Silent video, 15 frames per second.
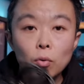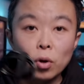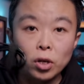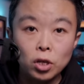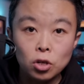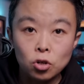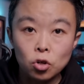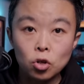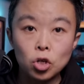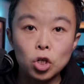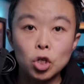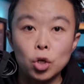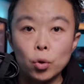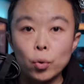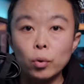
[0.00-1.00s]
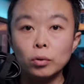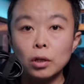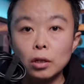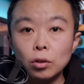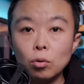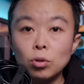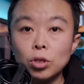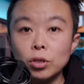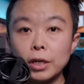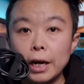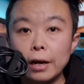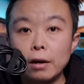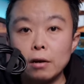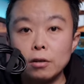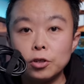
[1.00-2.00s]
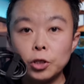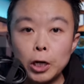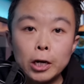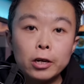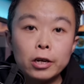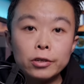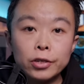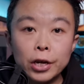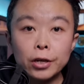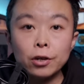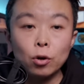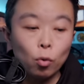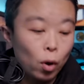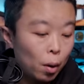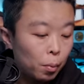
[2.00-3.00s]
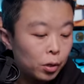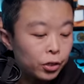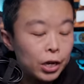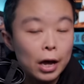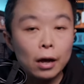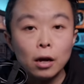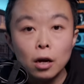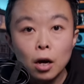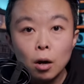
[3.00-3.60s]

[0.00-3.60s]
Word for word: 我一直使用的都是这个 JJC 的快门线。